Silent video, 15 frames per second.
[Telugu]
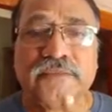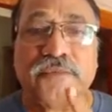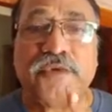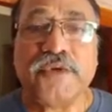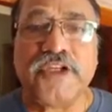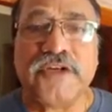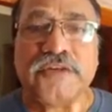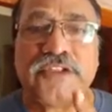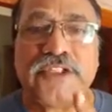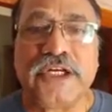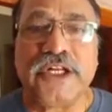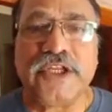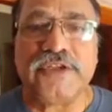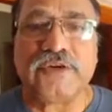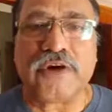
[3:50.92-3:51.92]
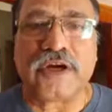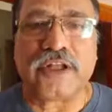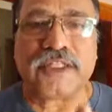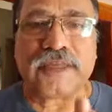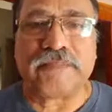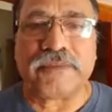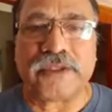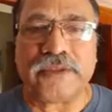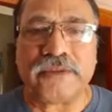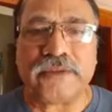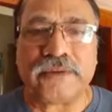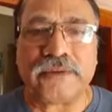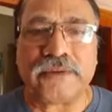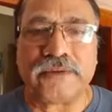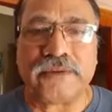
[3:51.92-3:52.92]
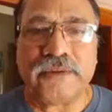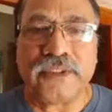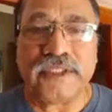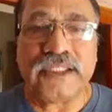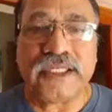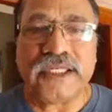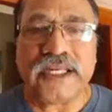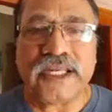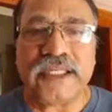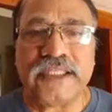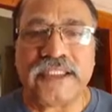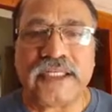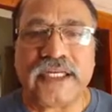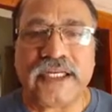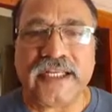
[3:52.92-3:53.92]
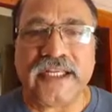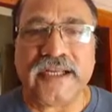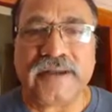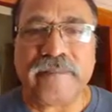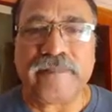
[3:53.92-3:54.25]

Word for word: మూజ్యం చెల్లించుకోక తప్పదు ఇది గ్రహించాలి